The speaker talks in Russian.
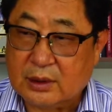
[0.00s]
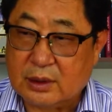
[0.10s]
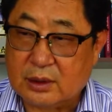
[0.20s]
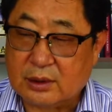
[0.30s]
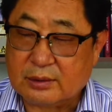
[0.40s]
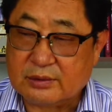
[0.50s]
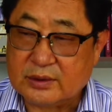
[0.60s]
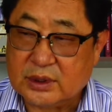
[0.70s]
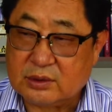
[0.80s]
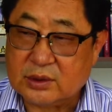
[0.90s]
э, в
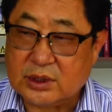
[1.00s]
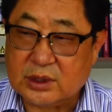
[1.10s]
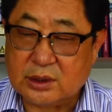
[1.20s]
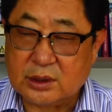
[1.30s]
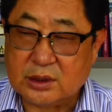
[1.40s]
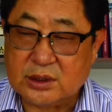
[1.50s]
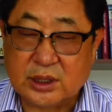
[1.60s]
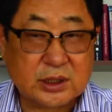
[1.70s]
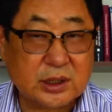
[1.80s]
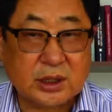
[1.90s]
науке,
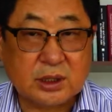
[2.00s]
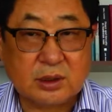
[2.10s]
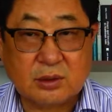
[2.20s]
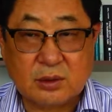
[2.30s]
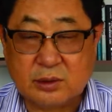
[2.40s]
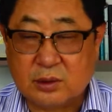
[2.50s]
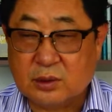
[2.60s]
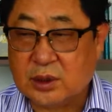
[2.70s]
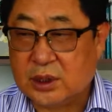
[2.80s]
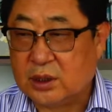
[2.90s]
технике и
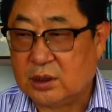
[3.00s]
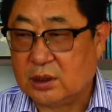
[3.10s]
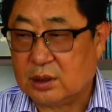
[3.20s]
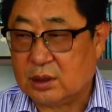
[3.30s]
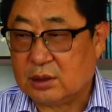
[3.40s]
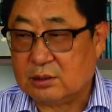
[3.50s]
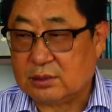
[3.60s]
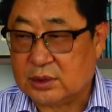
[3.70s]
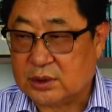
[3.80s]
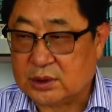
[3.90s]
культуре э,
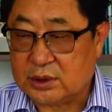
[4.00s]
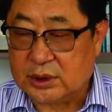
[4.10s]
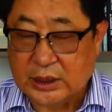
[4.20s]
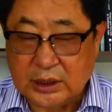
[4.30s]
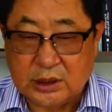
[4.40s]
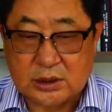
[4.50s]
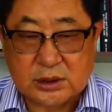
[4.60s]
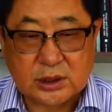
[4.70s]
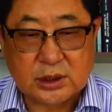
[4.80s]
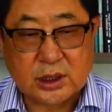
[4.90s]
было три
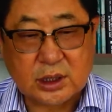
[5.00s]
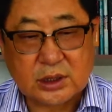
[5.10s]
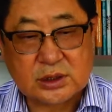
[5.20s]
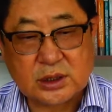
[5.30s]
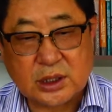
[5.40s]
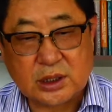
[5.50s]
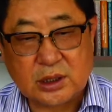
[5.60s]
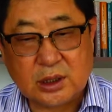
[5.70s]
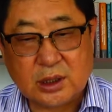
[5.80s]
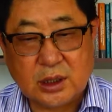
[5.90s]
целых
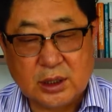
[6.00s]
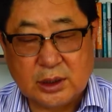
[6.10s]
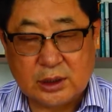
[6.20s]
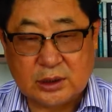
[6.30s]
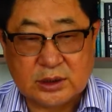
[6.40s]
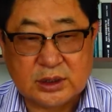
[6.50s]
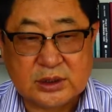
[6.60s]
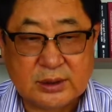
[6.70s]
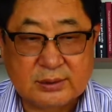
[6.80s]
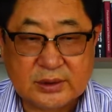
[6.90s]
издания.
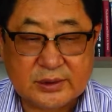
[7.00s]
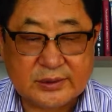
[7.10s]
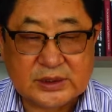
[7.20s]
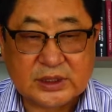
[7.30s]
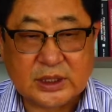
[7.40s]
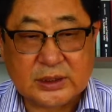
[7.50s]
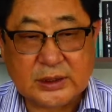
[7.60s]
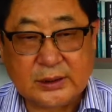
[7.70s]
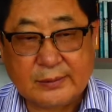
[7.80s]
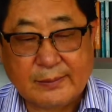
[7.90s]
Затем вот в
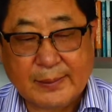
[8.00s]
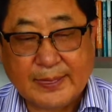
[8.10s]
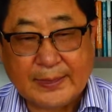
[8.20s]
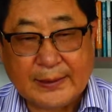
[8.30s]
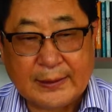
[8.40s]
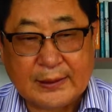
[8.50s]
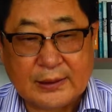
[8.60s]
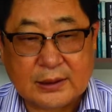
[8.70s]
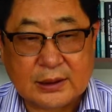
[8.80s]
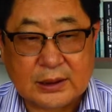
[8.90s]
издании
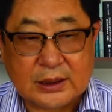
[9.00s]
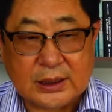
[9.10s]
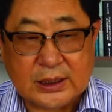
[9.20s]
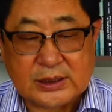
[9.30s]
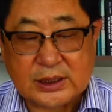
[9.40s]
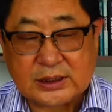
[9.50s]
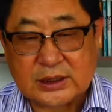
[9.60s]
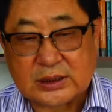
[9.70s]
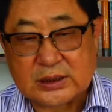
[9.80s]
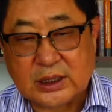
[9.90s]
э, корейцев
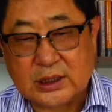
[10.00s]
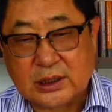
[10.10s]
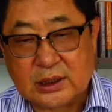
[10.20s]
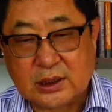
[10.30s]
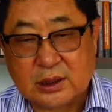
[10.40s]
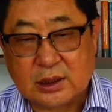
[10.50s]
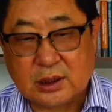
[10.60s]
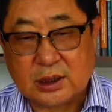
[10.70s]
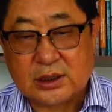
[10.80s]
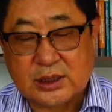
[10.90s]
Казахстана,
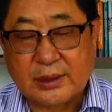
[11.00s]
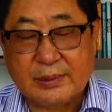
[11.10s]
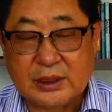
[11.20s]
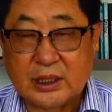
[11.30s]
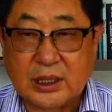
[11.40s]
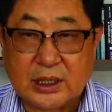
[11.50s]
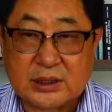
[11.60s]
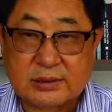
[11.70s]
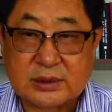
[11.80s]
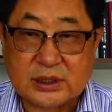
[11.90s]
а, энциклопедия
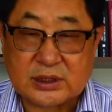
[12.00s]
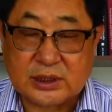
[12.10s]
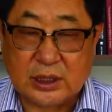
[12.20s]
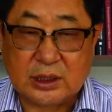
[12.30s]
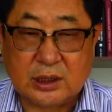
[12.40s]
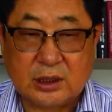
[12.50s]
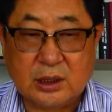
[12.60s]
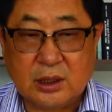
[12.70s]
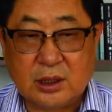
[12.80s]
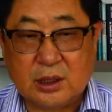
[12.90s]
корейцев Казахстана,
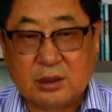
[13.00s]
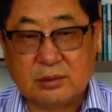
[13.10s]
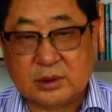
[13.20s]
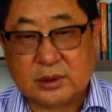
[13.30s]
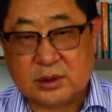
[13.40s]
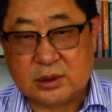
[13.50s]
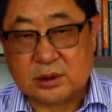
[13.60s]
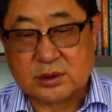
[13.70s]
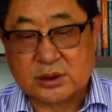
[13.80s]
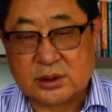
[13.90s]
а, вот,
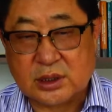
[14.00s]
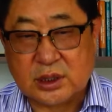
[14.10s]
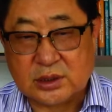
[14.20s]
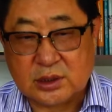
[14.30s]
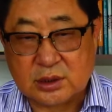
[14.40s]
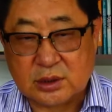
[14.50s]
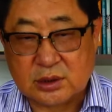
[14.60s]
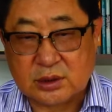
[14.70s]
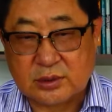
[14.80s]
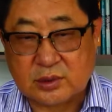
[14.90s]
состоящий
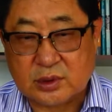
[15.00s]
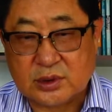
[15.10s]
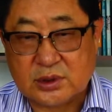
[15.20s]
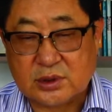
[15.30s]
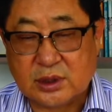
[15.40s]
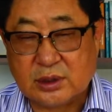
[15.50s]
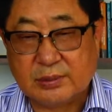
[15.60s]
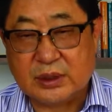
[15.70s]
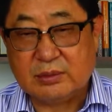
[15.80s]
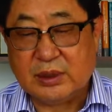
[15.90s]
из двух частей
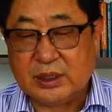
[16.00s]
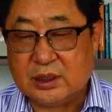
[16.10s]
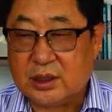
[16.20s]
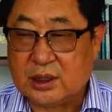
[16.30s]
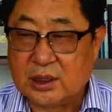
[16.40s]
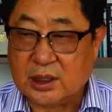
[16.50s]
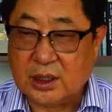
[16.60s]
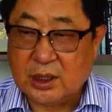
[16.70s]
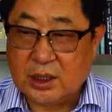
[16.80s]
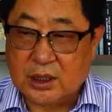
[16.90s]
предметника
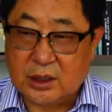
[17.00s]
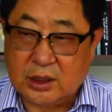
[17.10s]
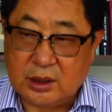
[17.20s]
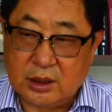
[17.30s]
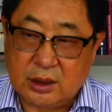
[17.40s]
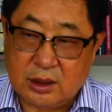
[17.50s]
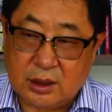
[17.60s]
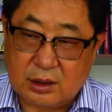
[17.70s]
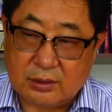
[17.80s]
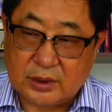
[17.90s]

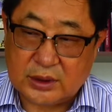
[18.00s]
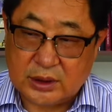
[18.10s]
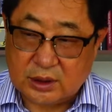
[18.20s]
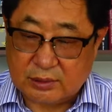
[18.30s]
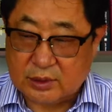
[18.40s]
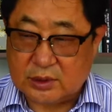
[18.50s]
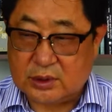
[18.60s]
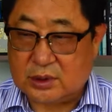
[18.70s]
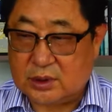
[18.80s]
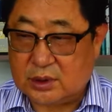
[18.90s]
и вот этих вот
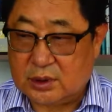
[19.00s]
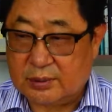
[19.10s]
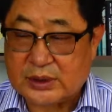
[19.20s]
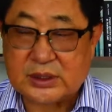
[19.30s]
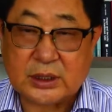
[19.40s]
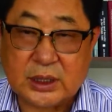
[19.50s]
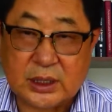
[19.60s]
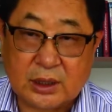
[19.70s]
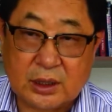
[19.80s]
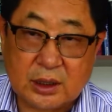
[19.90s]

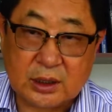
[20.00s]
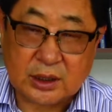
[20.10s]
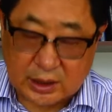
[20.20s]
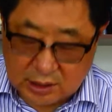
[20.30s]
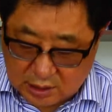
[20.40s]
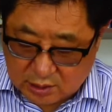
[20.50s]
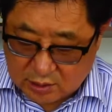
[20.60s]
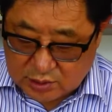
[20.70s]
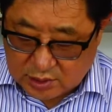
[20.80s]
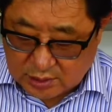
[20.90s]
персоналей, кратких
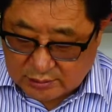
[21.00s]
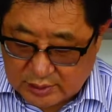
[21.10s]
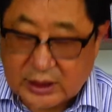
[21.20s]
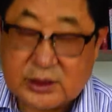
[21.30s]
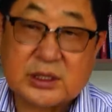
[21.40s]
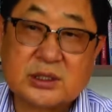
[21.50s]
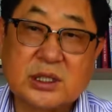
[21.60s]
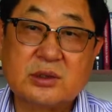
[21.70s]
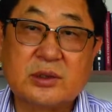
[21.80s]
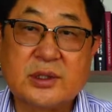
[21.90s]
очерков. Сейчас
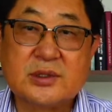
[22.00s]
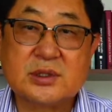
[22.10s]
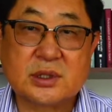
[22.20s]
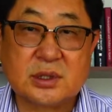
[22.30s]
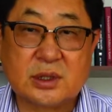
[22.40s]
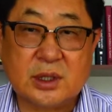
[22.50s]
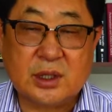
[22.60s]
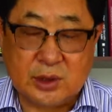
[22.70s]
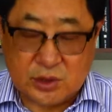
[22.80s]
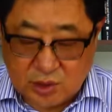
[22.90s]
готовится
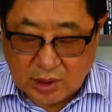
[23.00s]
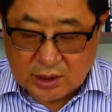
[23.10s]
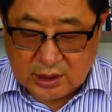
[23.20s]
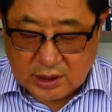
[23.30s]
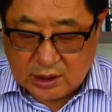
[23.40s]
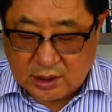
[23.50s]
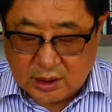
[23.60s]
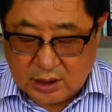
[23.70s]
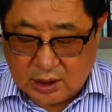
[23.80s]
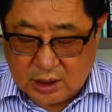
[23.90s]
еще одна
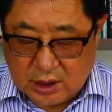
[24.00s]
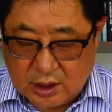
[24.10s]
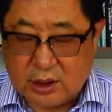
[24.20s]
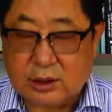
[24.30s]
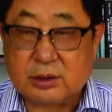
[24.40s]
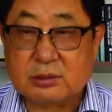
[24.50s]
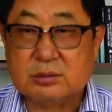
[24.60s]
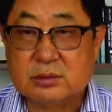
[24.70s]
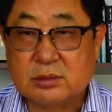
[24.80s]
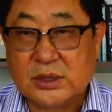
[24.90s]
Э,
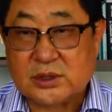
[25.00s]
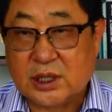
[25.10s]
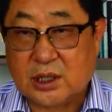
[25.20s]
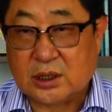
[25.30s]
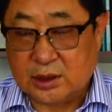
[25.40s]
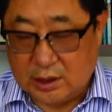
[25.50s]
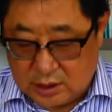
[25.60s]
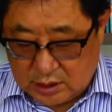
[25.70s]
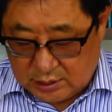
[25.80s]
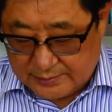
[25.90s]
большая
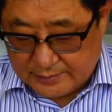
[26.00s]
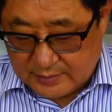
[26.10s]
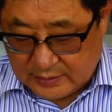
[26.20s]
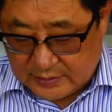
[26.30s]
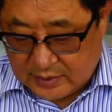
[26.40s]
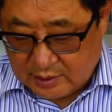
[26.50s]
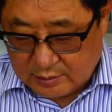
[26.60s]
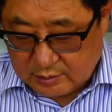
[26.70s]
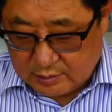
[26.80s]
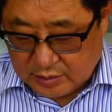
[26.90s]
книга
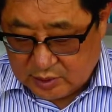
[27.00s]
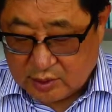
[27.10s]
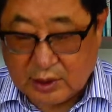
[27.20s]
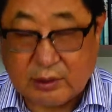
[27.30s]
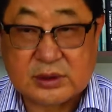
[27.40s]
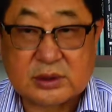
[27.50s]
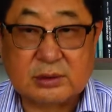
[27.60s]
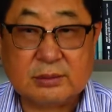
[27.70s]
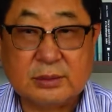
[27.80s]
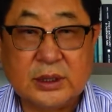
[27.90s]
под руководством